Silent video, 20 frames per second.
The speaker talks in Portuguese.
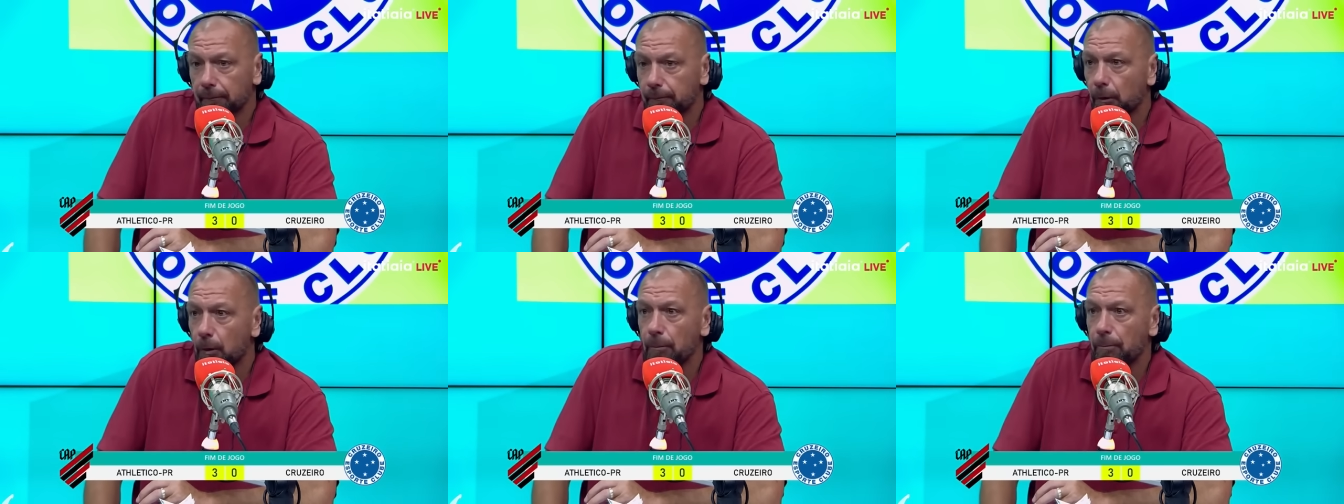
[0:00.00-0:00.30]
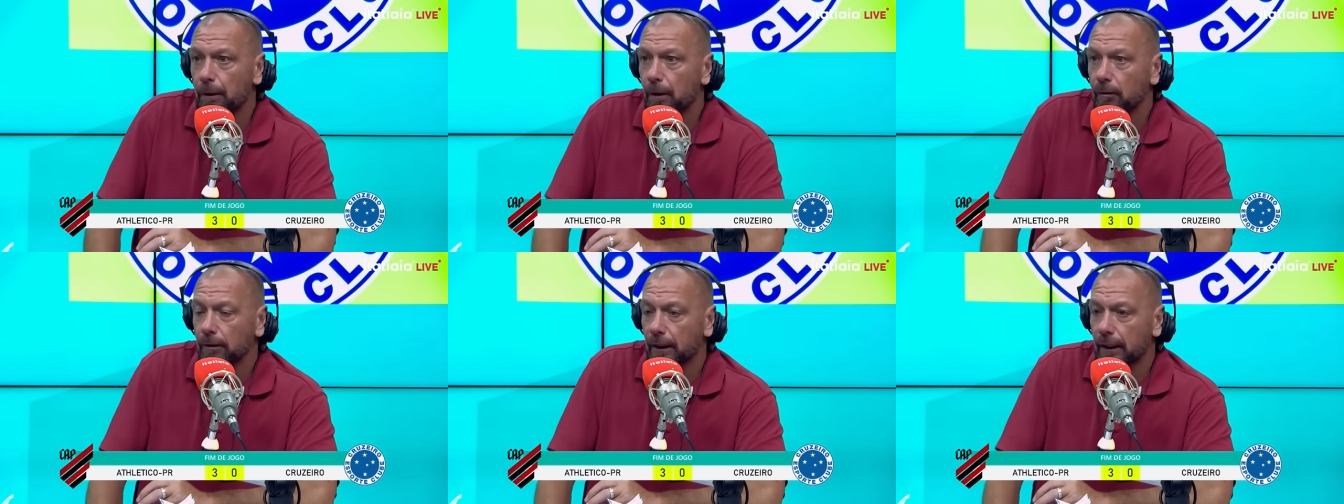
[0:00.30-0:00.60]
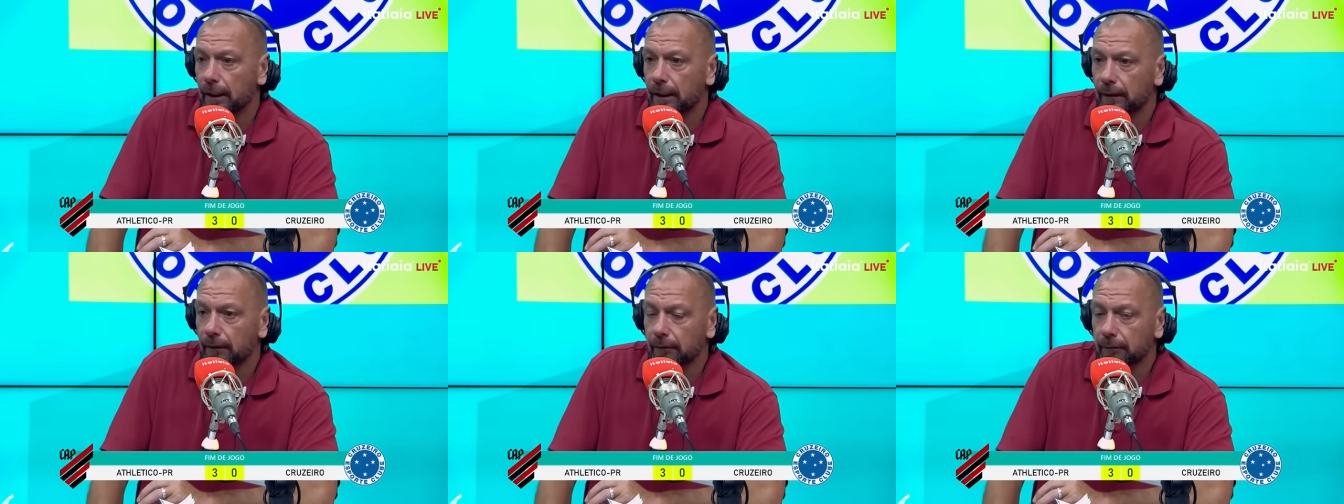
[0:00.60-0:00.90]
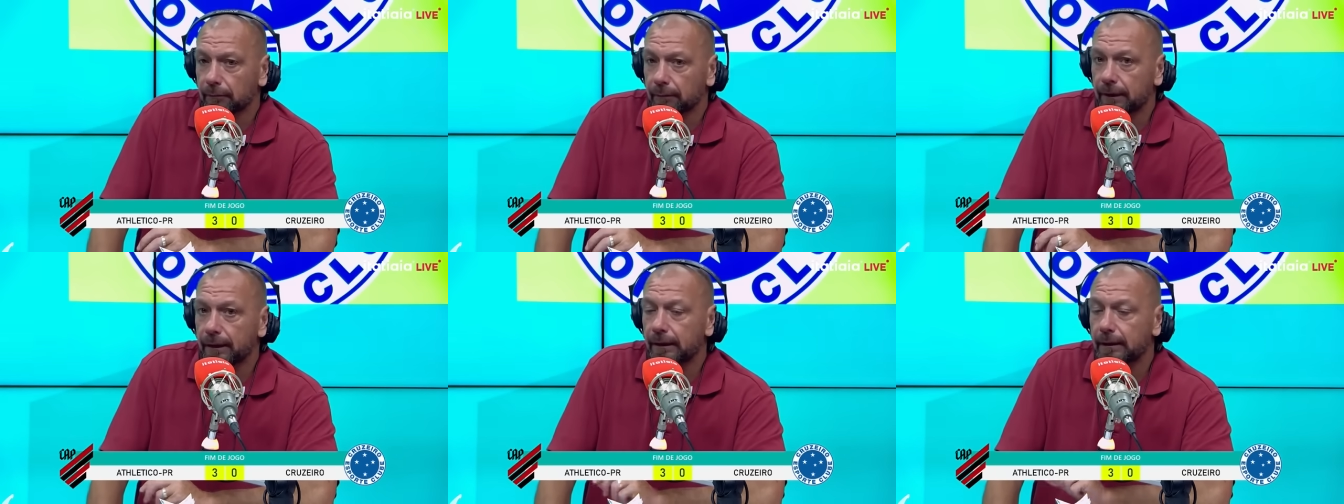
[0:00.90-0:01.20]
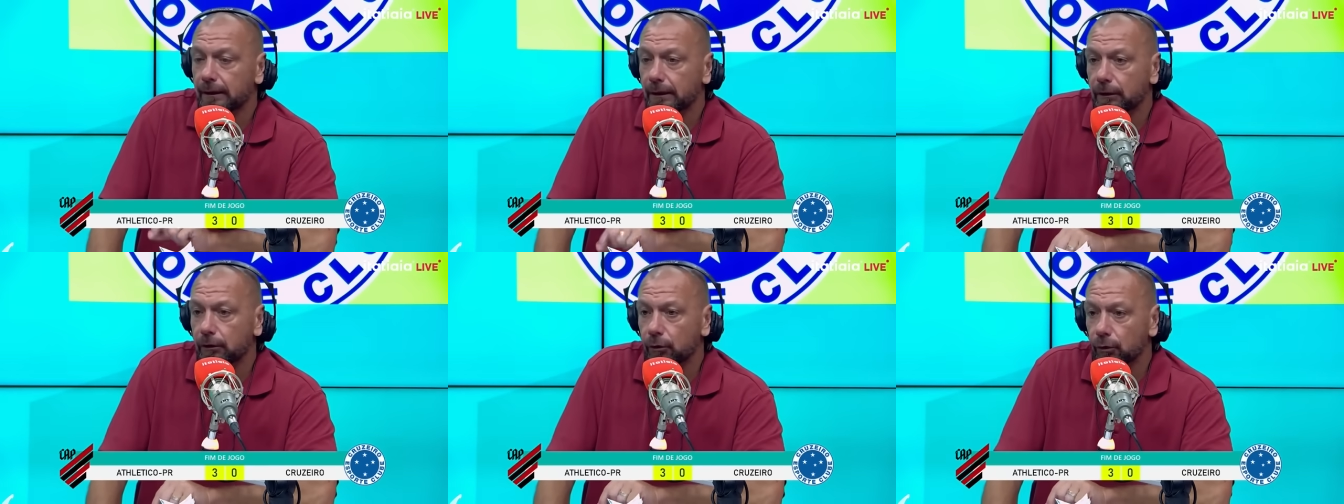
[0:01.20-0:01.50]
poupar os caras
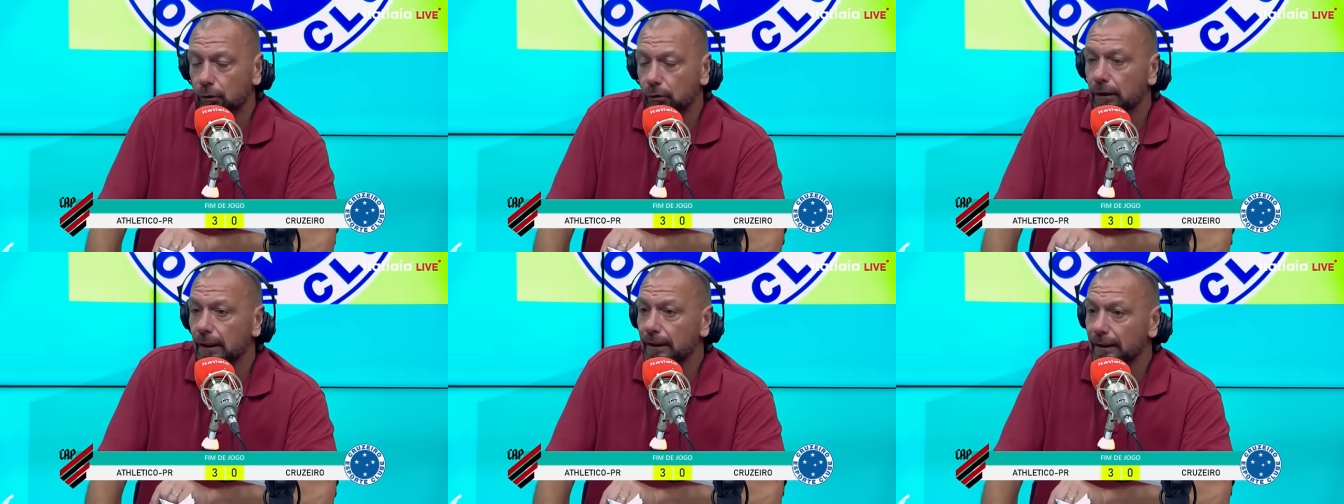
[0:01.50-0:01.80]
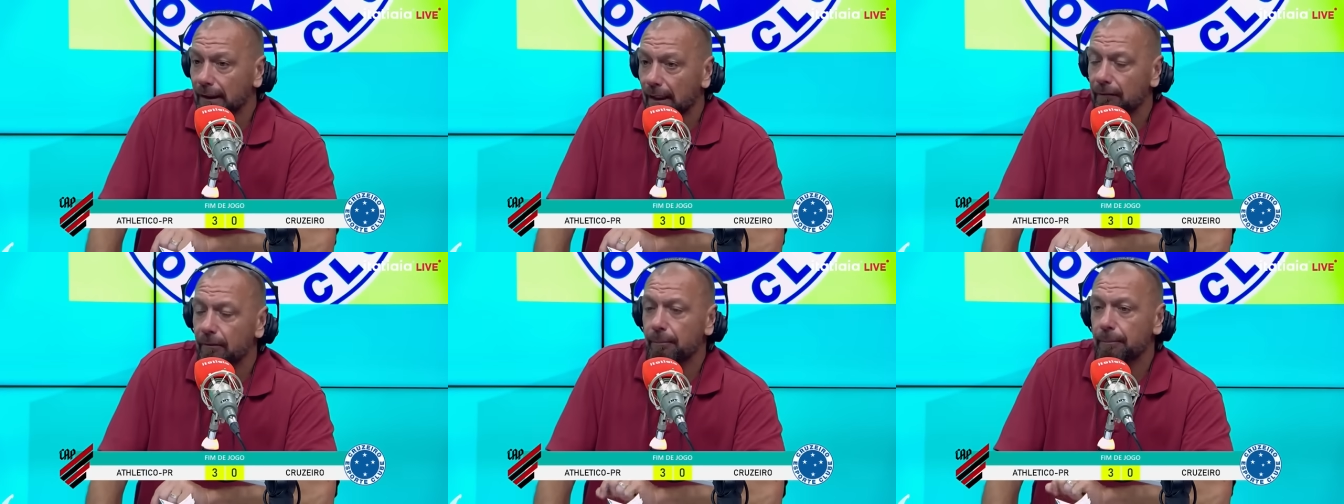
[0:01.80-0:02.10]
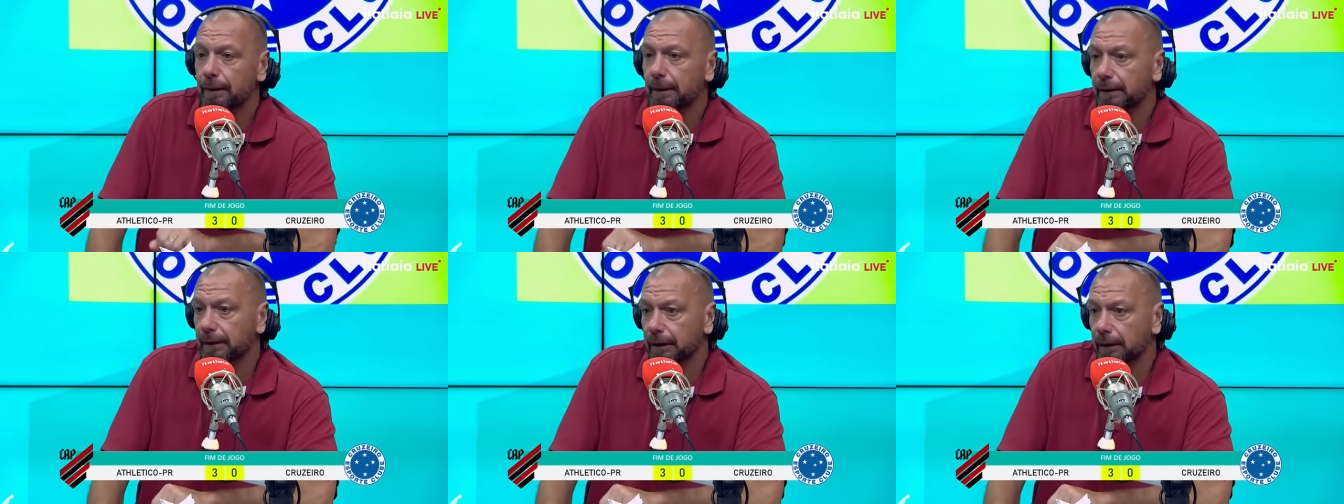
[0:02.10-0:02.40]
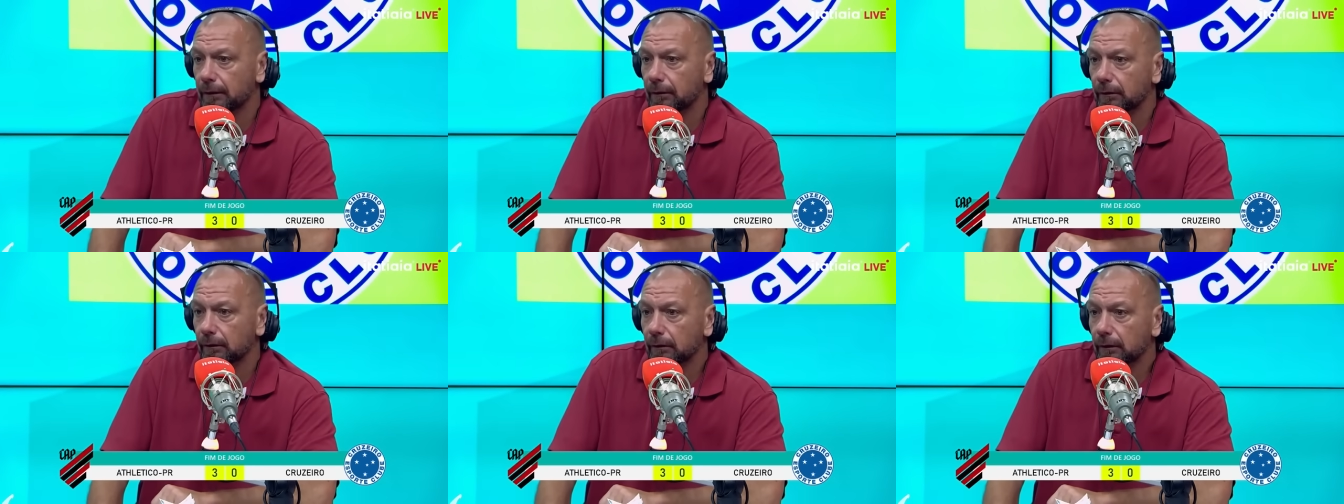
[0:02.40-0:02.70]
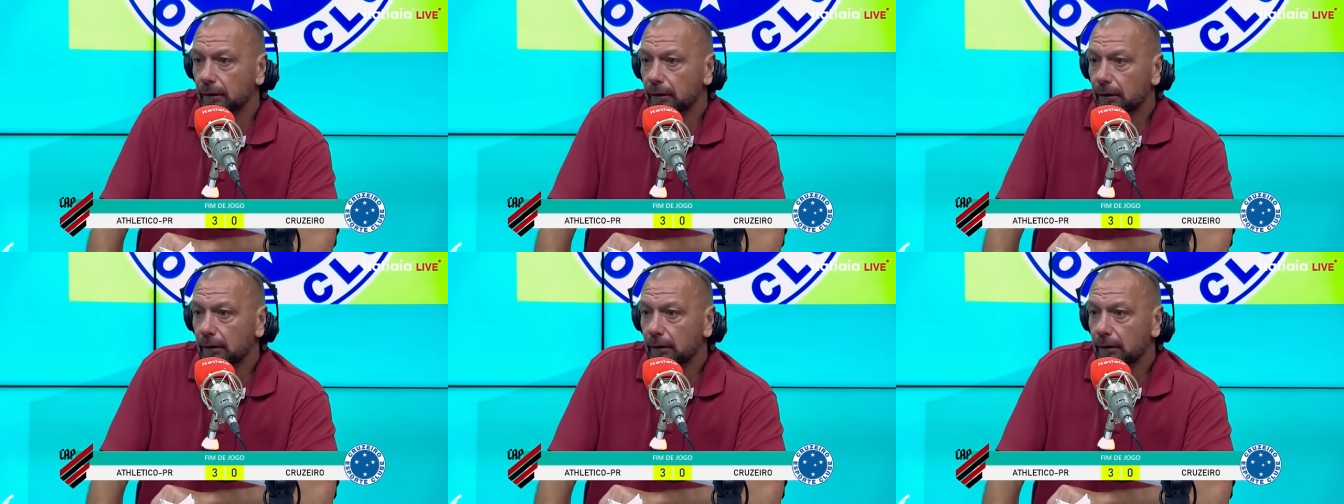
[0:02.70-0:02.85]
que esse jogo já estava perdido.